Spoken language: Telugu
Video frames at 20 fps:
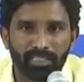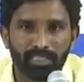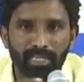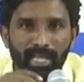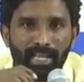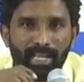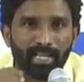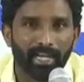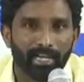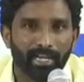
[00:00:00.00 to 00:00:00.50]

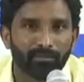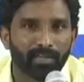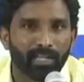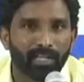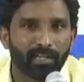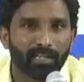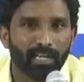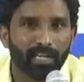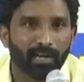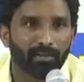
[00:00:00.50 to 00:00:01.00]
జిల్లాల
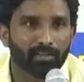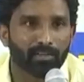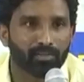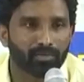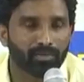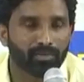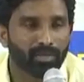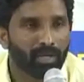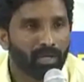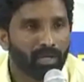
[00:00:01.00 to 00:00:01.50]
కన్వీనర్లు
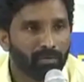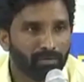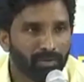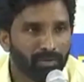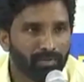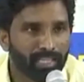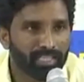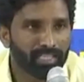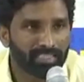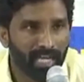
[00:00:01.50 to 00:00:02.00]
కావచ్చు
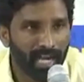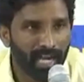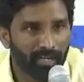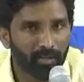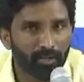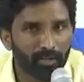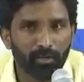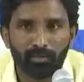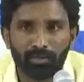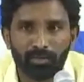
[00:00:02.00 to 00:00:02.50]
వివిధ
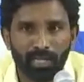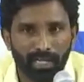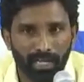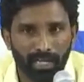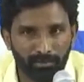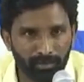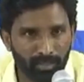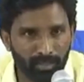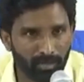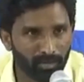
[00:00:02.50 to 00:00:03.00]
ఛానల్లో ఉన్న
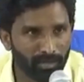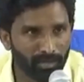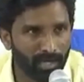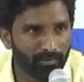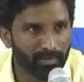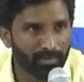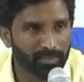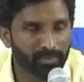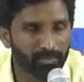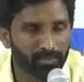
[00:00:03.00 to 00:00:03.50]
కన్వీనర్లు
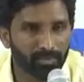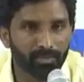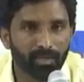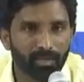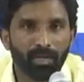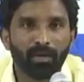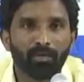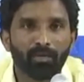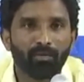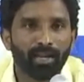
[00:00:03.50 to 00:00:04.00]
కావచ్చు
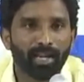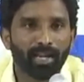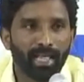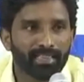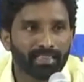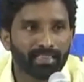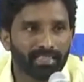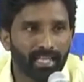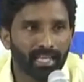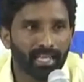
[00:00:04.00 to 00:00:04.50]

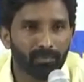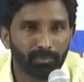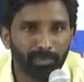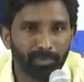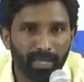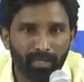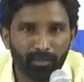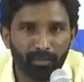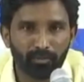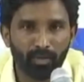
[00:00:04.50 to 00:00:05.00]
వాళ్ళందరి
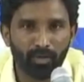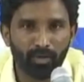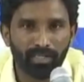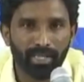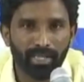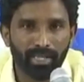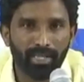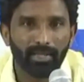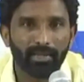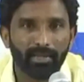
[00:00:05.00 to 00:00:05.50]

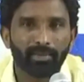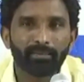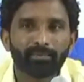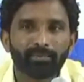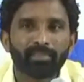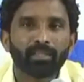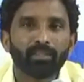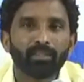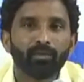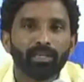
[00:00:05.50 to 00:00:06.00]
పేరుతోటి
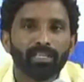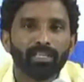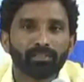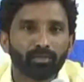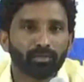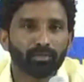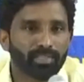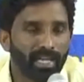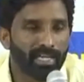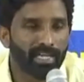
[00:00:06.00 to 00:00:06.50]
నువ్వు ఈ
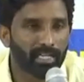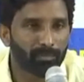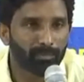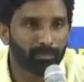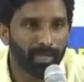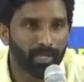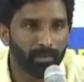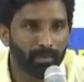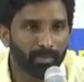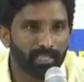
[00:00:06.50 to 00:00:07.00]
సొసైటీ
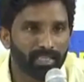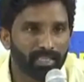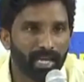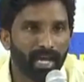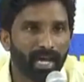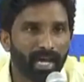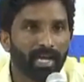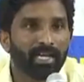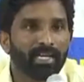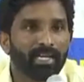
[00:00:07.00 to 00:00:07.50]
పేరు మీద
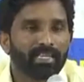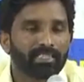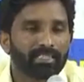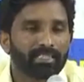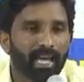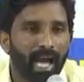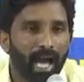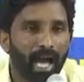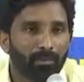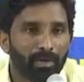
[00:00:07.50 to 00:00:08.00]

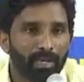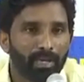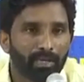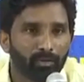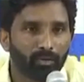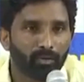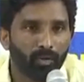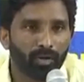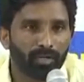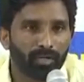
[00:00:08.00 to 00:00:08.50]
యాభై
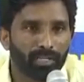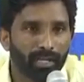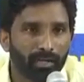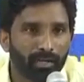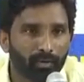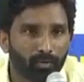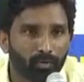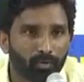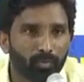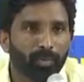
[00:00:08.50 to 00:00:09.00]
కోట్ల
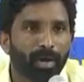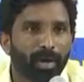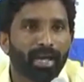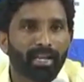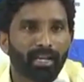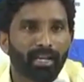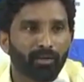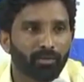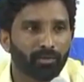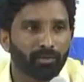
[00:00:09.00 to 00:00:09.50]

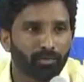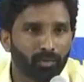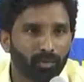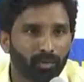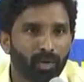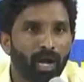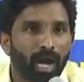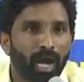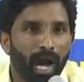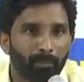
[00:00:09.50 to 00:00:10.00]
రూపాయలను నువ్వు
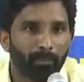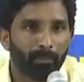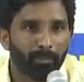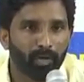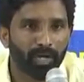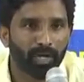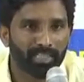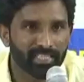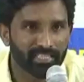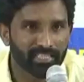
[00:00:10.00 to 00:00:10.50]

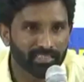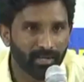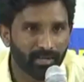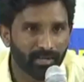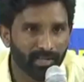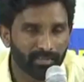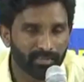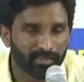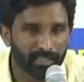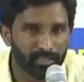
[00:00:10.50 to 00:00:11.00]
అప్పుగా
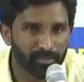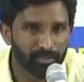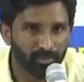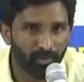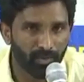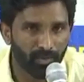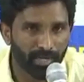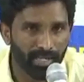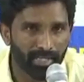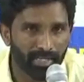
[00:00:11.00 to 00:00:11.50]
తీసుకోవడా
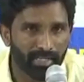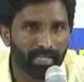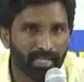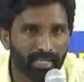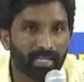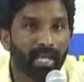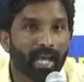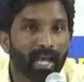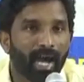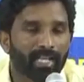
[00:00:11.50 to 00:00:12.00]

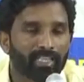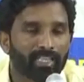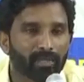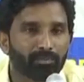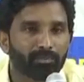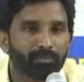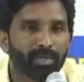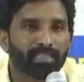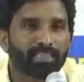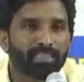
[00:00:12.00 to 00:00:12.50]
తీసుకోవడానికి
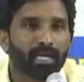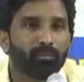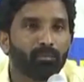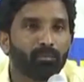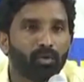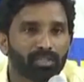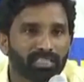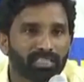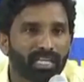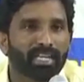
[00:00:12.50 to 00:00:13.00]
అతి పెద్ద
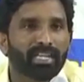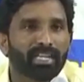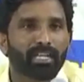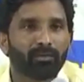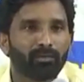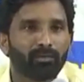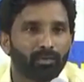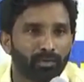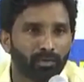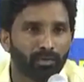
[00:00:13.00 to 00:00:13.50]

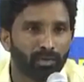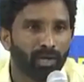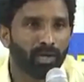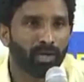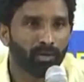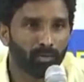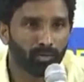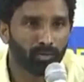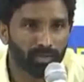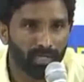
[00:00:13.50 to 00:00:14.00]
మోసానికి నువ్వు
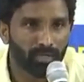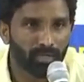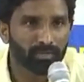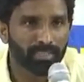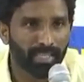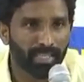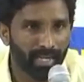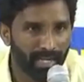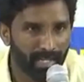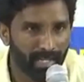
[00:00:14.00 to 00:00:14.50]
కుట్రకు
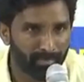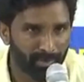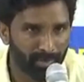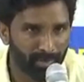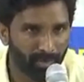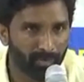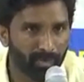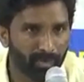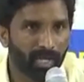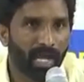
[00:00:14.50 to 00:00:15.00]

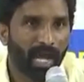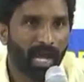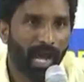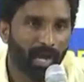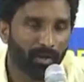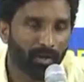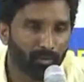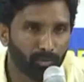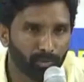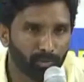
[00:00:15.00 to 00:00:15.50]
తెరలేపినవు
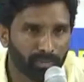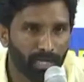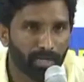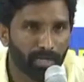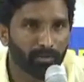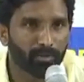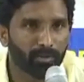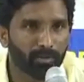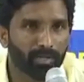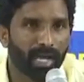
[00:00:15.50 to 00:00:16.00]
ఆ
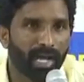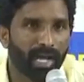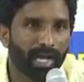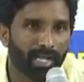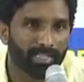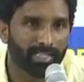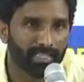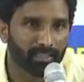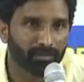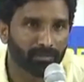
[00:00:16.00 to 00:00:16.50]
కుట్రను కూడా
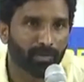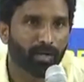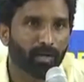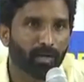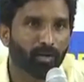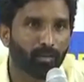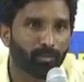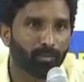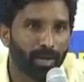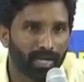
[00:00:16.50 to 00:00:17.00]
అతి
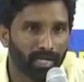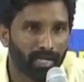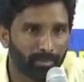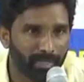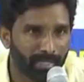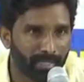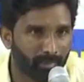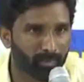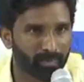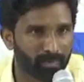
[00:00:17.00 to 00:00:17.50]
త్వరలో
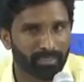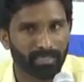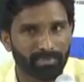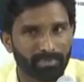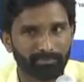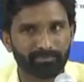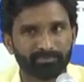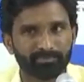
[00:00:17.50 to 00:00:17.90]
బయటపెట్టబోతా